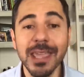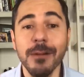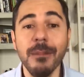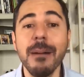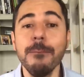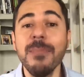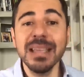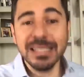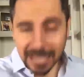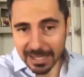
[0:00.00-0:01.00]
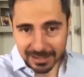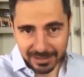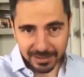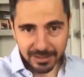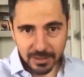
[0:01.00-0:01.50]
llevaba
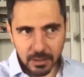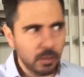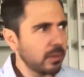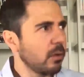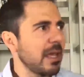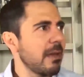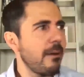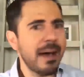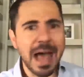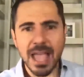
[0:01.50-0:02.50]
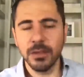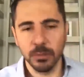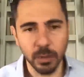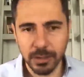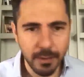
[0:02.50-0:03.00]
meses, creo que llevaba
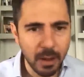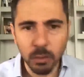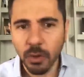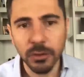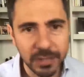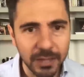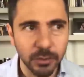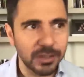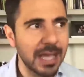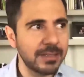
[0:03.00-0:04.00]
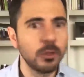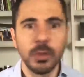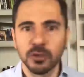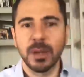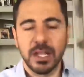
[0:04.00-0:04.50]
años, bueno, llevaba uno o dos años ya haciendo
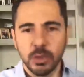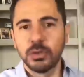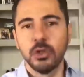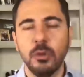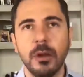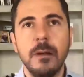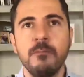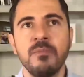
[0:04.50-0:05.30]
videos para YouTube